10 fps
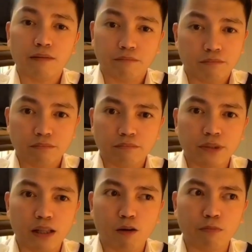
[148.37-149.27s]

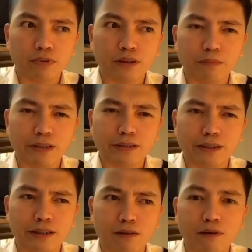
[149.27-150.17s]
bigla ko sabihin sa
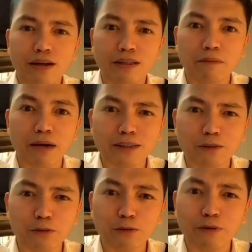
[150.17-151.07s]
sarili ko, ah, nabasa
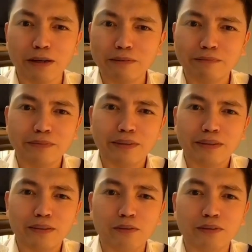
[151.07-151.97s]
ko to ah,
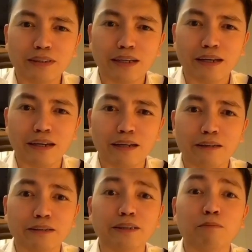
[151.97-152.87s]
dun sa,
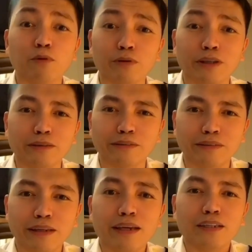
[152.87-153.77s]
sa book na yon
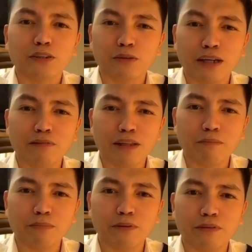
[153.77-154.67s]
So, ganun
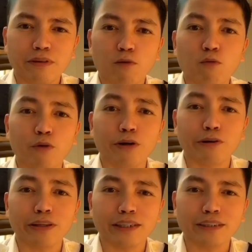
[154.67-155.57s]
lang po,
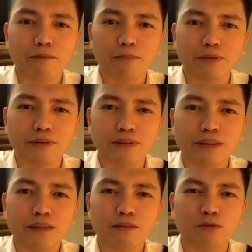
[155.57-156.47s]
work on examples.
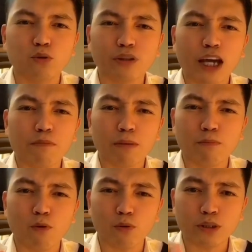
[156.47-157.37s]
Doon tayo
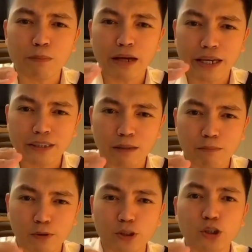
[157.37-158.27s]
mag-focus sa mga
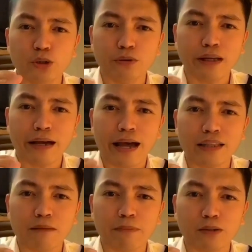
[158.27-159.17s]
examples. Iyon ang
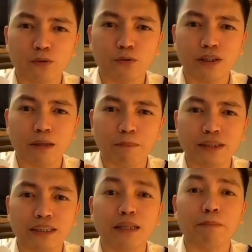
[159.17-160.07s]
ating pagtuunan ng
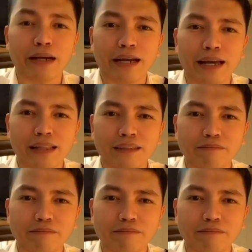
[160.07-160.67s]
pansin na pag-aralan.